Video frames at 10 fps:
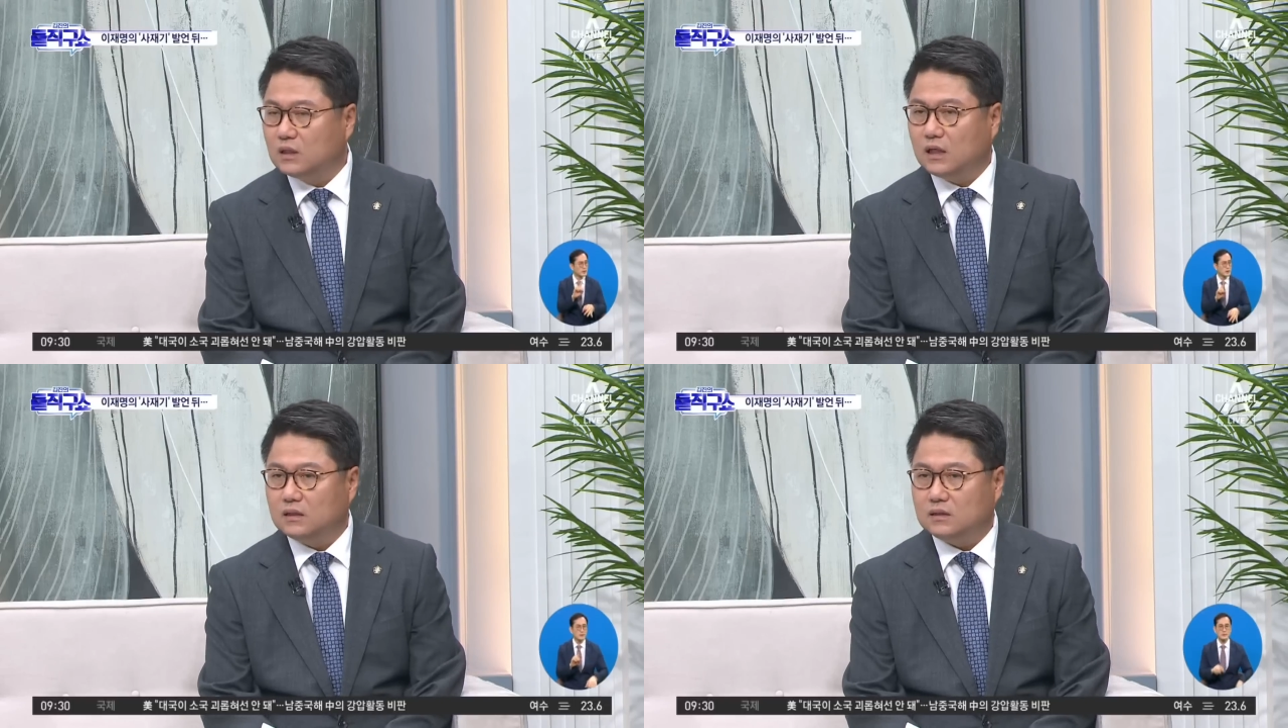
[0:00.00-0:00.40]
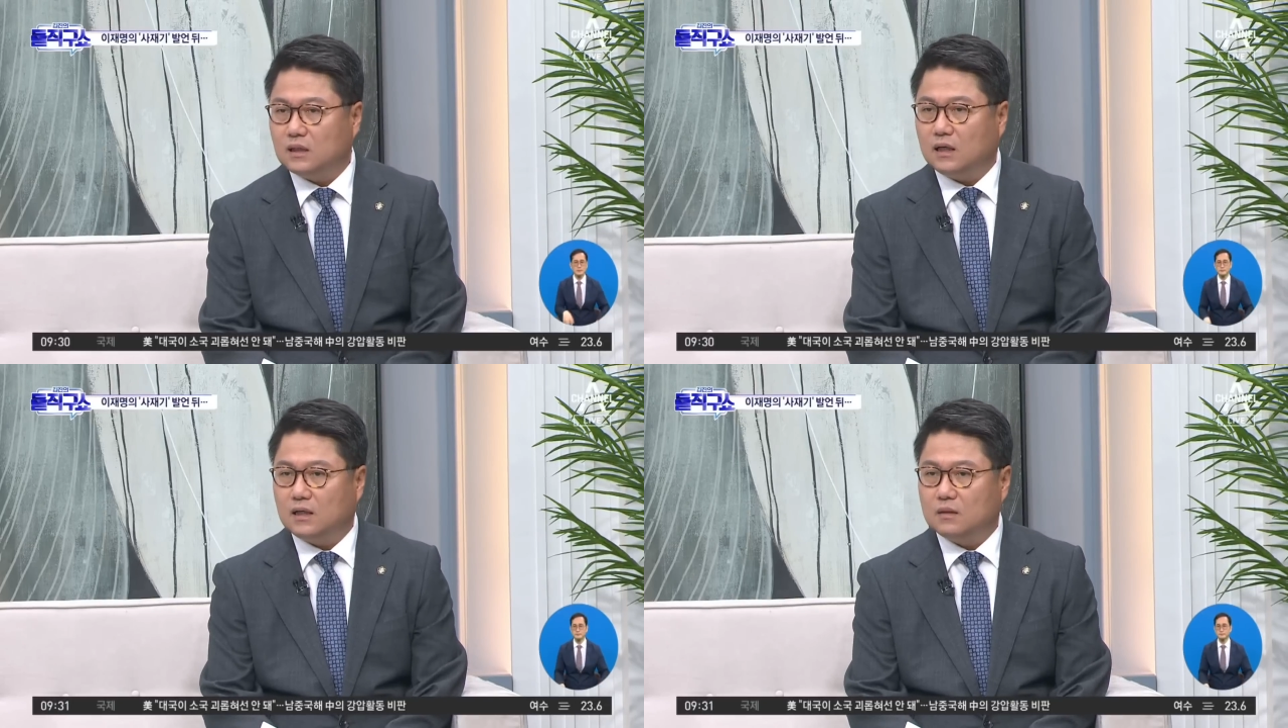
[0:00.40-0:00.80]
인간이,
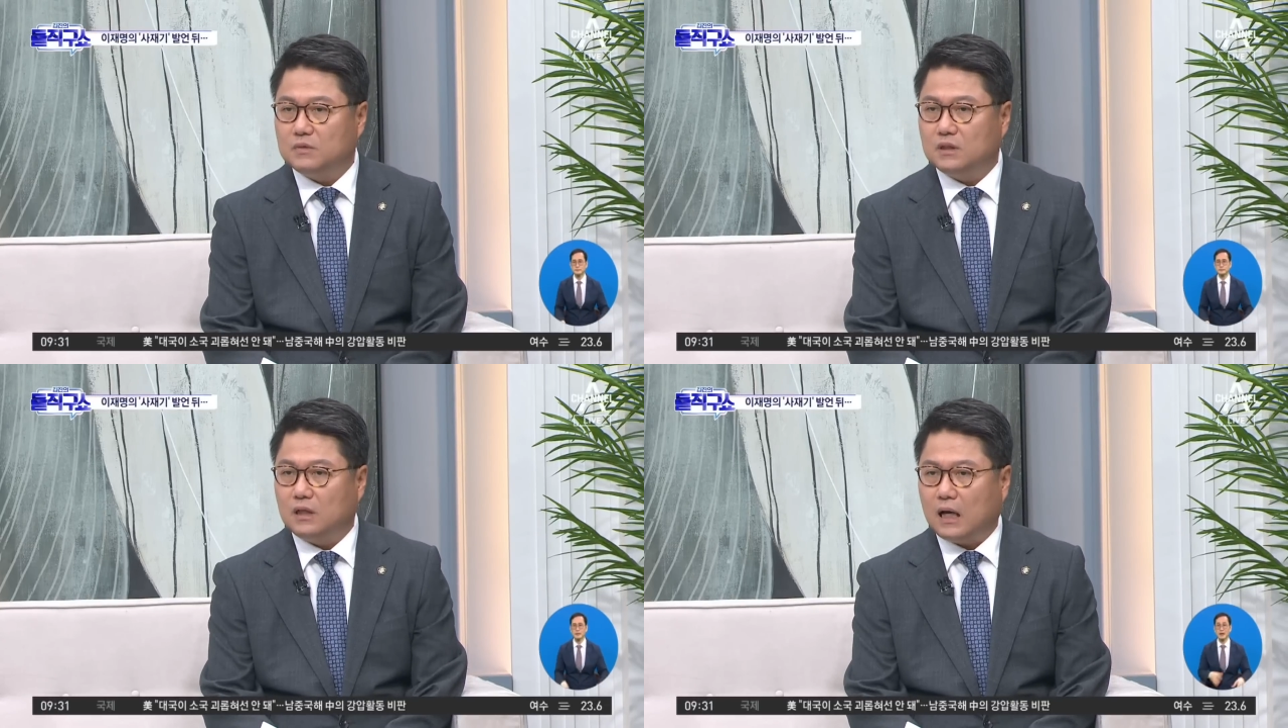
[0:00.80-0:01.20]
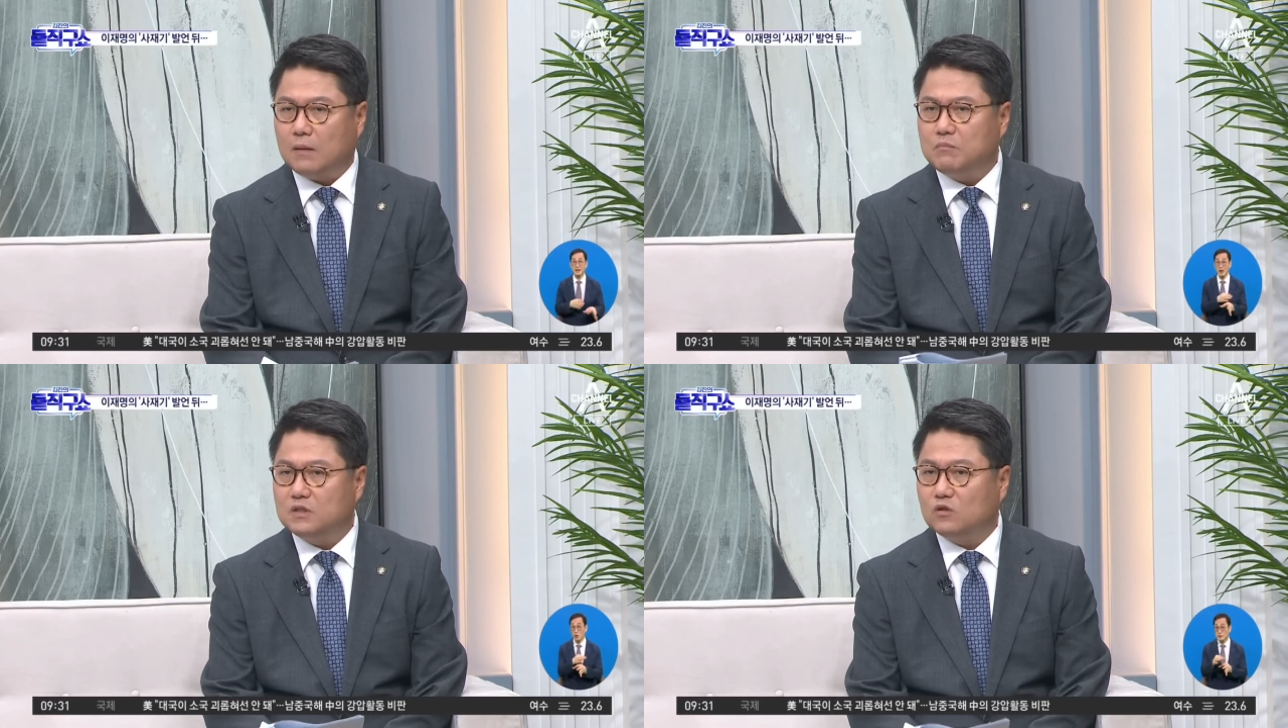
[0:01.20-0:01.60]
사람이
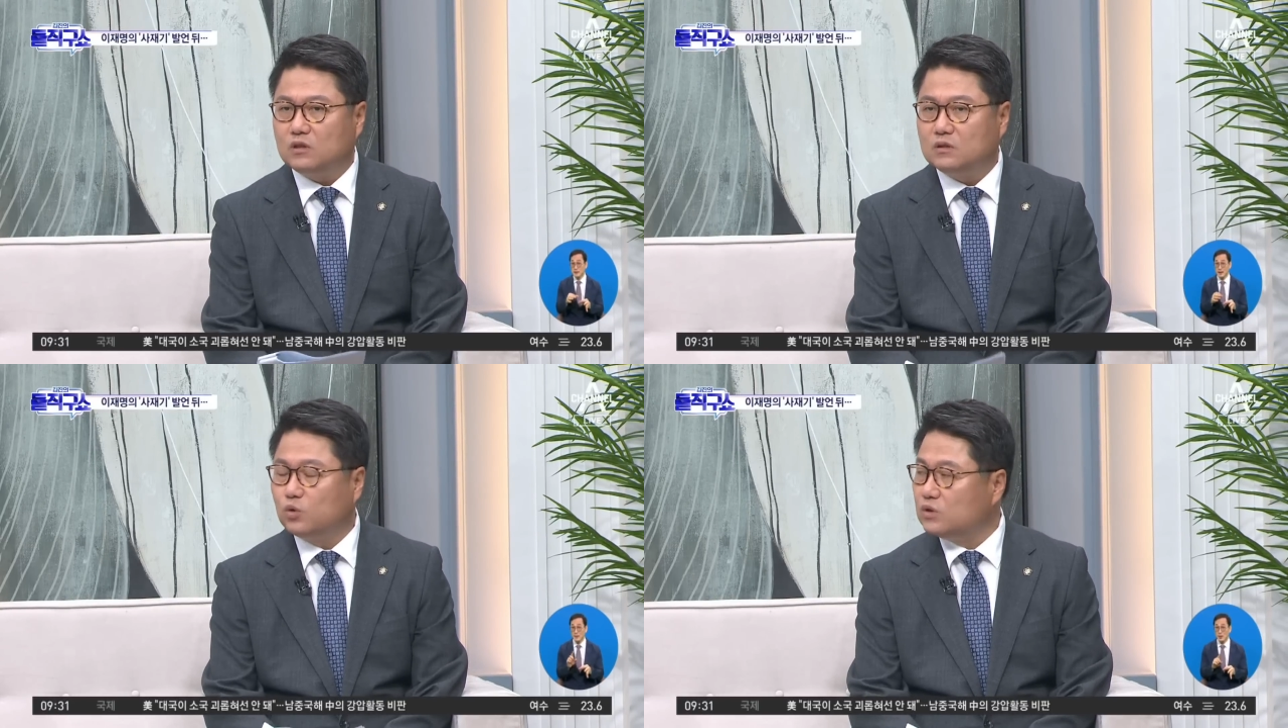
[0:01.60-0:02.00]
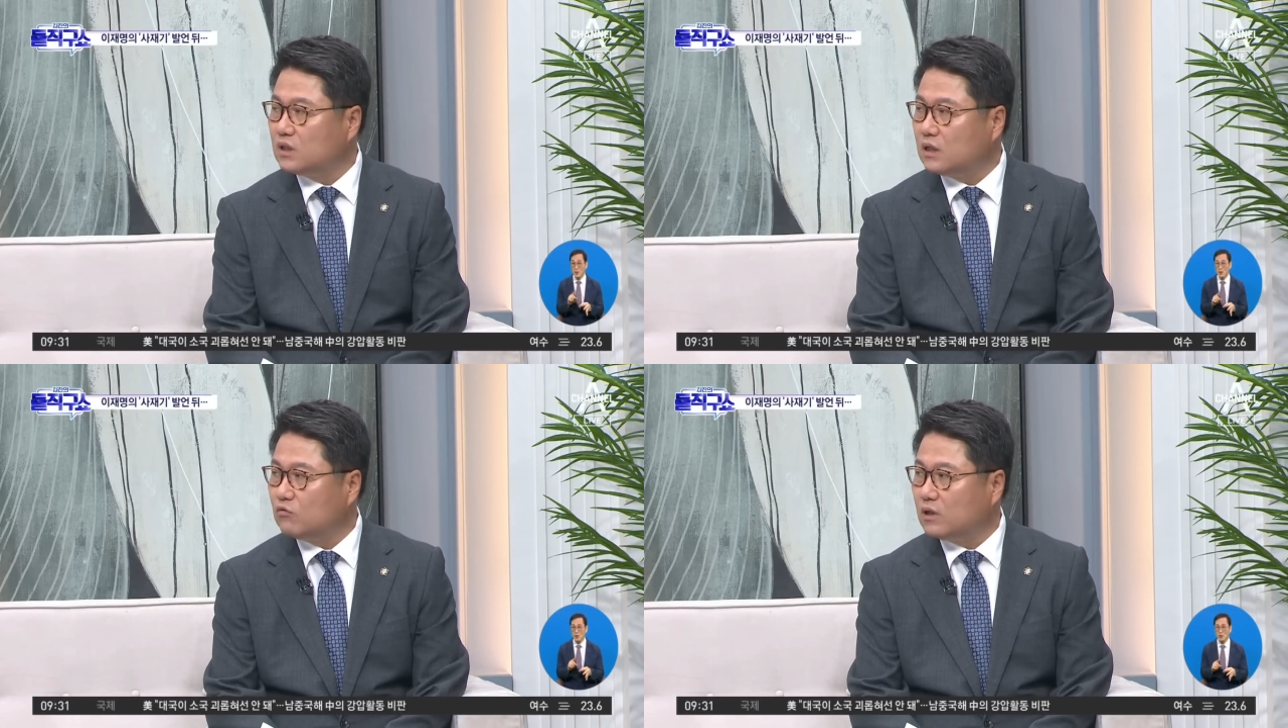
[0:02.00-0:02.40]
합리적인
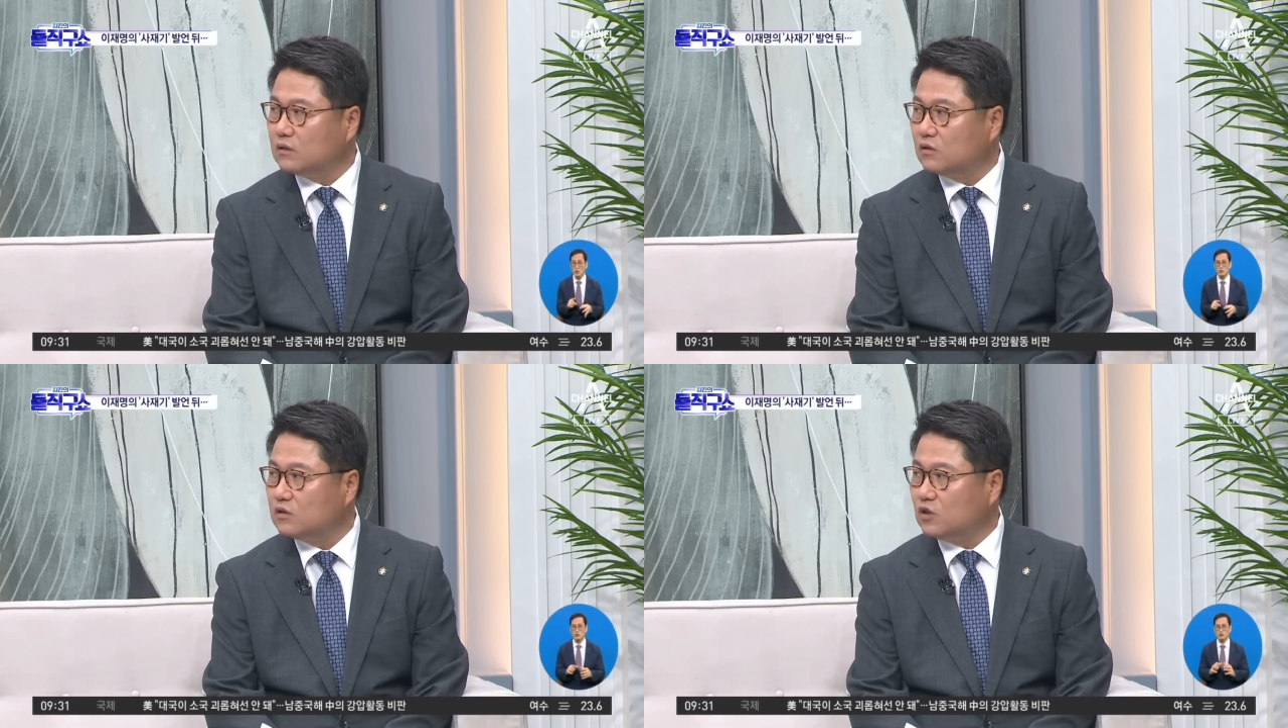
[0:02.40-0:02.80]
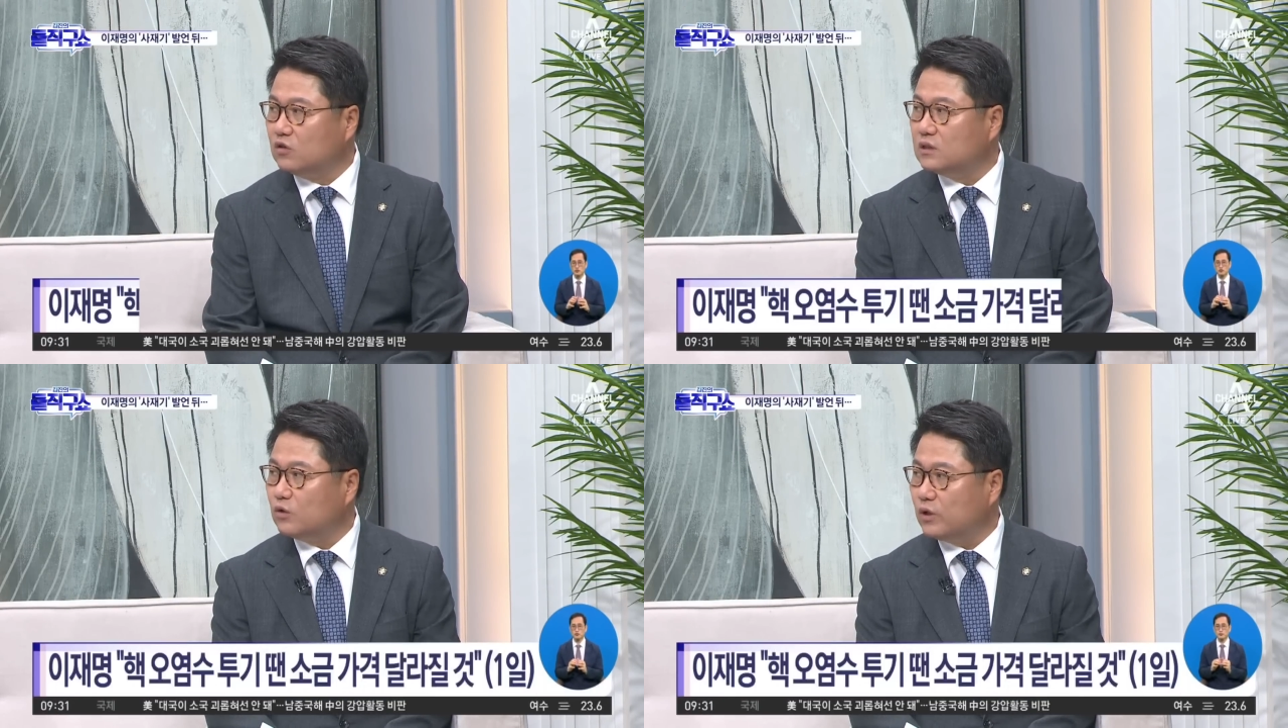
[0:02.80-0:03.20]
존재라고 하는 걸
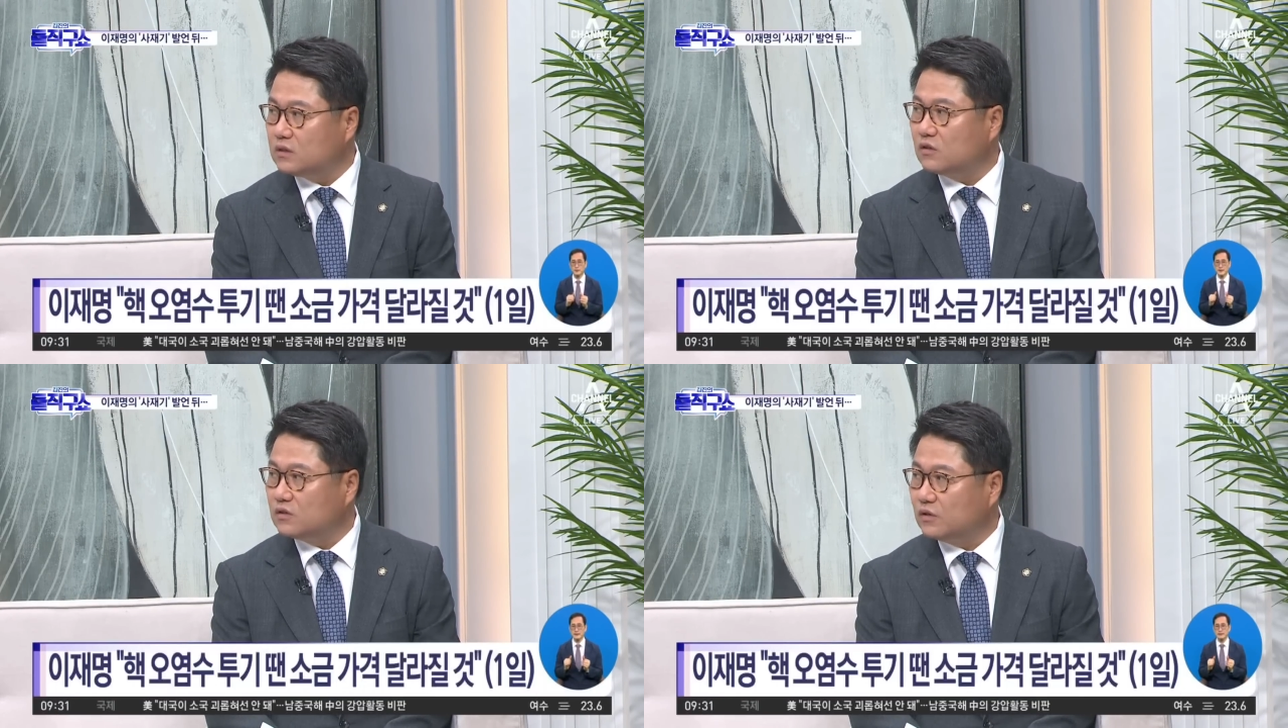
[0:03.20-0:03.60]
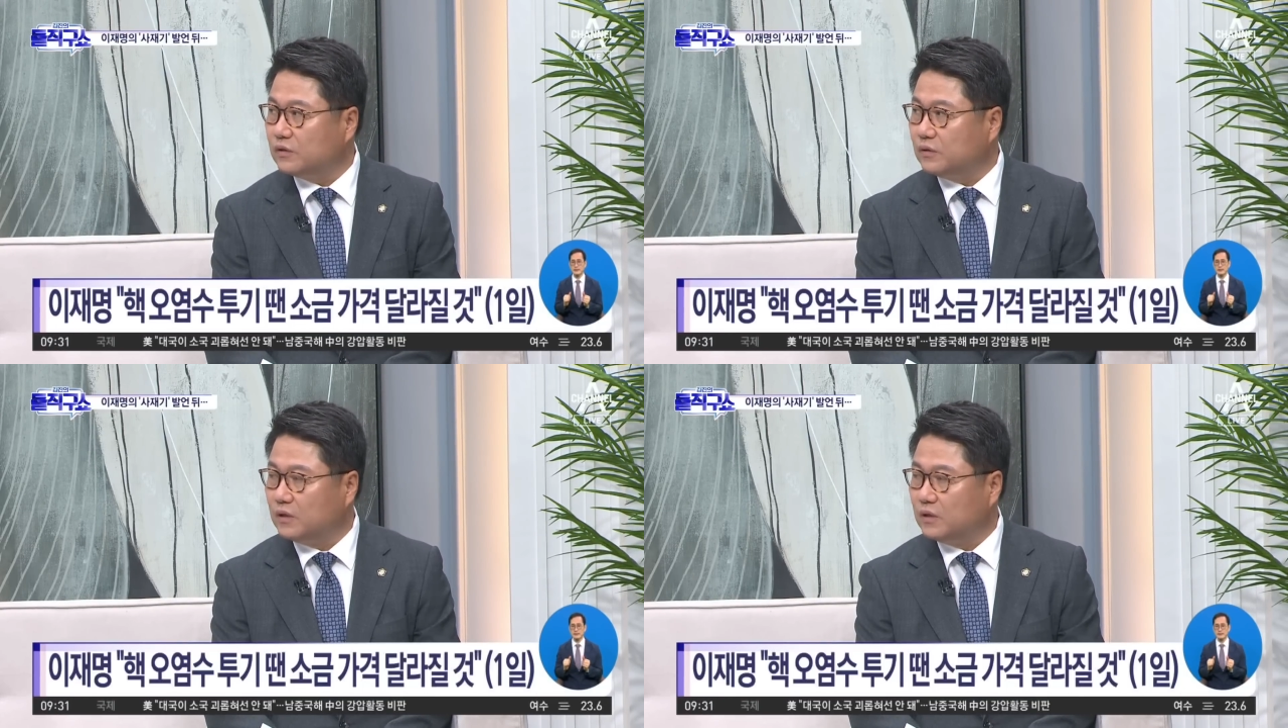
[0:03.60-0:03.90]
전제로 했었어요.